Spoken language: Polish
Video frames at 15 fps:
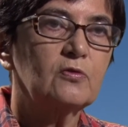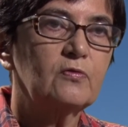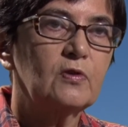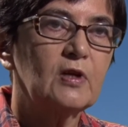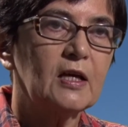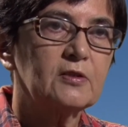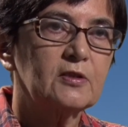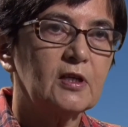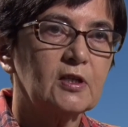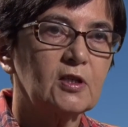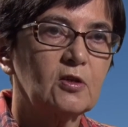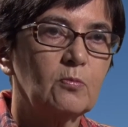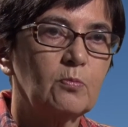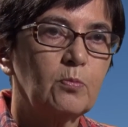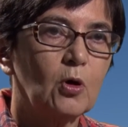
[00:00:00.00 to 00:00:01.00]
w
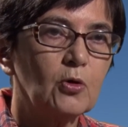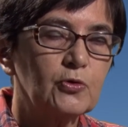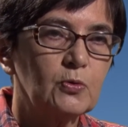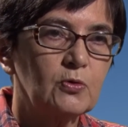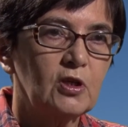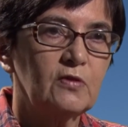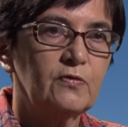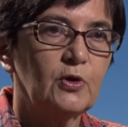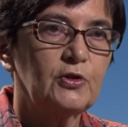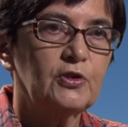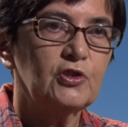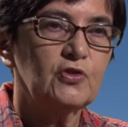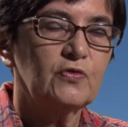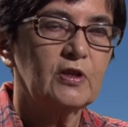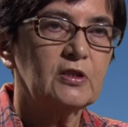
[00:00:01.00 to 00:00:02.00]
latach po II
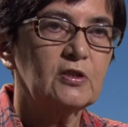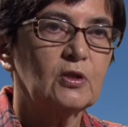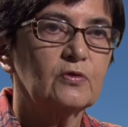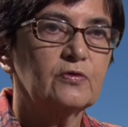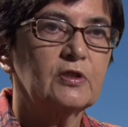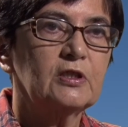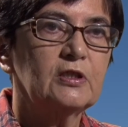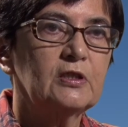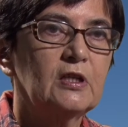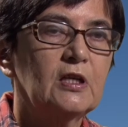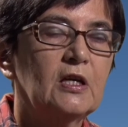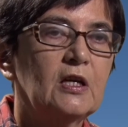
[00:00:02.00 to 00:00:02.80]
wojnie światowej.